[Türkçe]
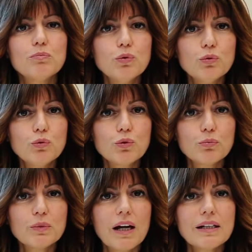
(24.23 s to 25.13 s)
Bu
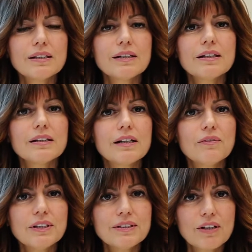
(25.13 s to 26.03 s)
durumlar e,
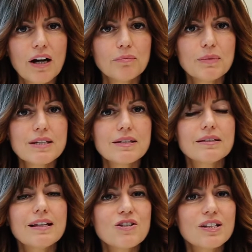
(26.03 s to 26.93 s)
kafa
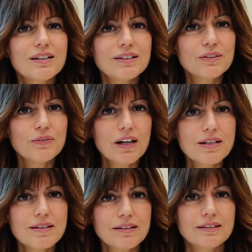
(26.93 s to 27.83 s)
travması, dejeneratif
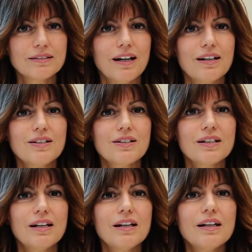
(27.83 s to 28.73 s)
hastalıklar,